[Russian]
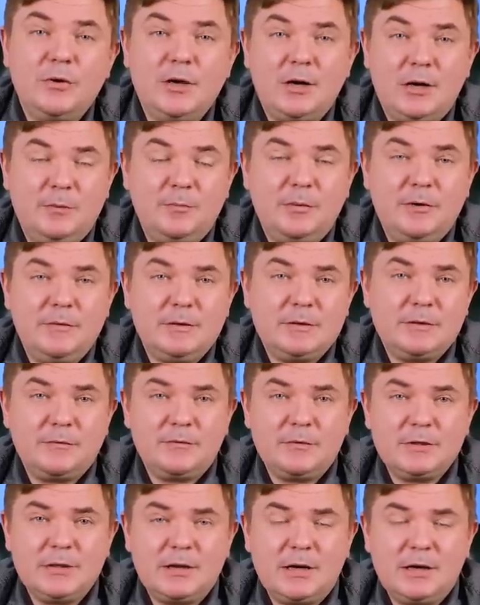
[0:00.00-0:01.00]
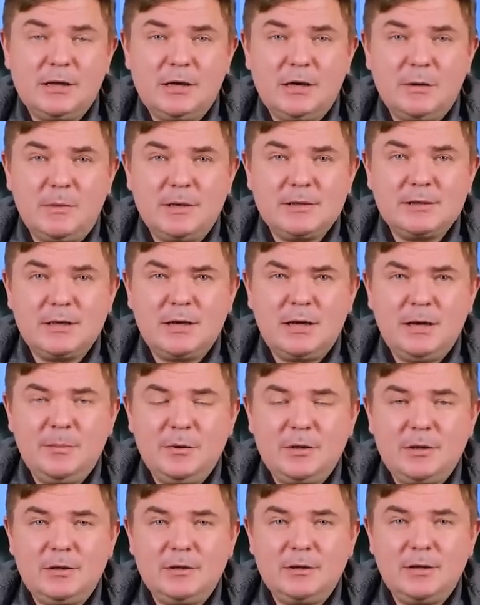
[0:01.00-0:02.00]
Я рад приветствовать вас на канале Max
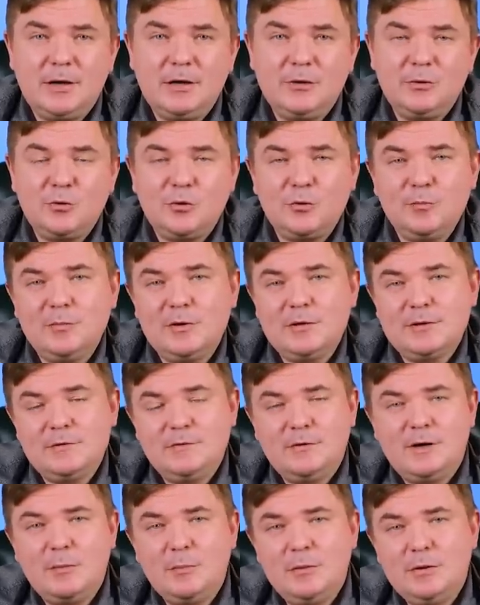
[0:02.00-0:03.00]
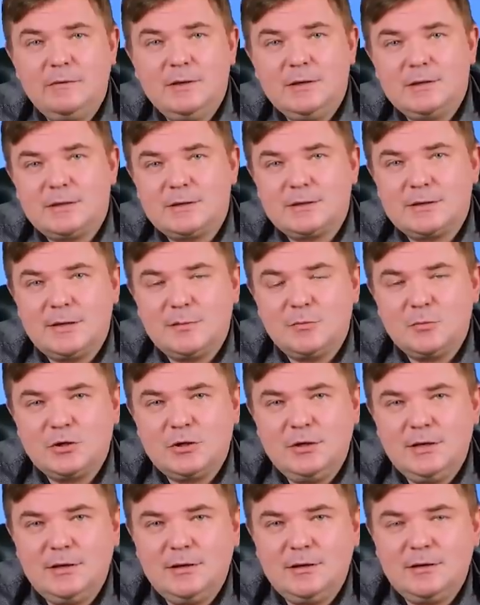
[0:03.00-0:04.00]
Capital, на котором мы развиваем инвесторское
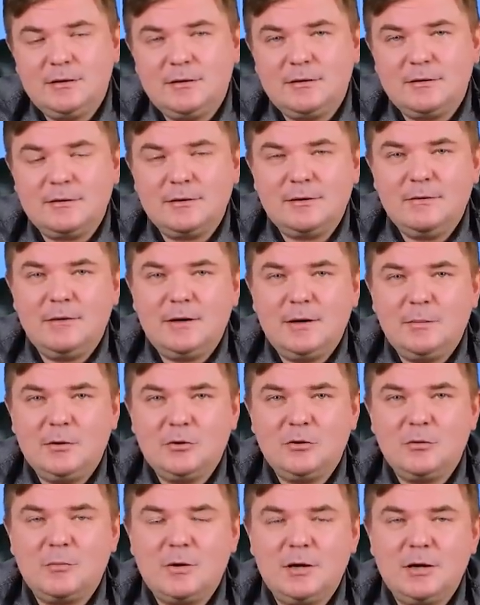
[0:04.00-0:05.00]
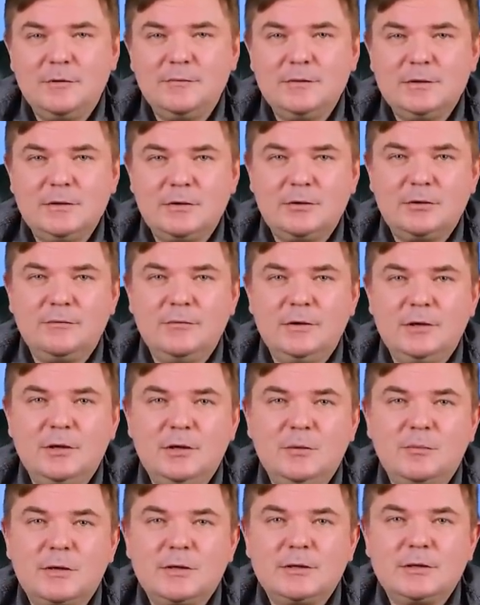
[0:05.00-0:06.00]
мышление, говорим о том, как инвестировать в эти
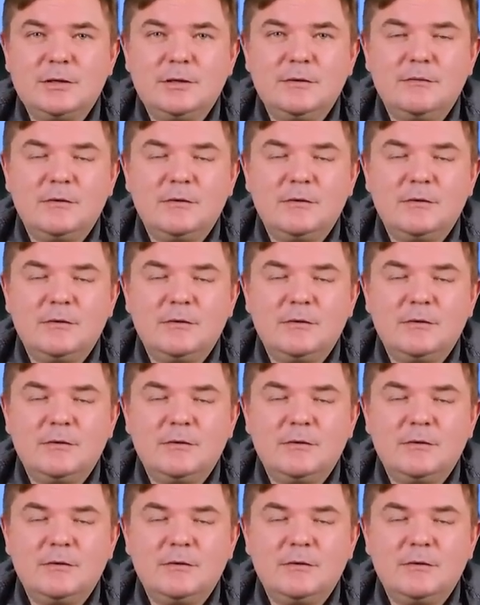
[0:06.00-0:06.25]
непростые